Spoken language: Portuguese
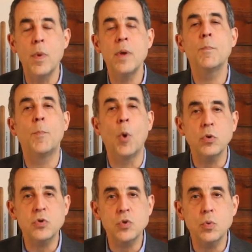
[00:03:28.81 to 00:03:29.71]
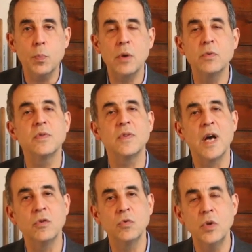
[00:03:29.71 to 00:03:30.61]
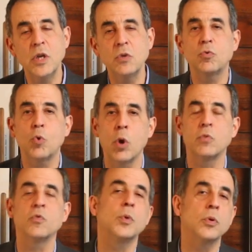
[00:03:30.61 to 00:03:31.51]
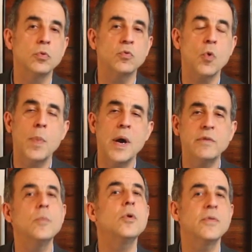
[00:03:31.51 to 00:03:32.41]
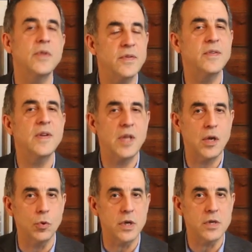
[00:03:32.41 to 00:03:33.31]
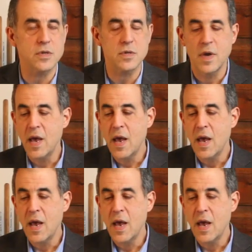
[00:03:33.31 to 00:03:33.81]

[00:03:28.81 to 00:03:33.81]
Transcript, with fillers: imposto pelos Estados Unidos contra os produtos cubanos em 1962.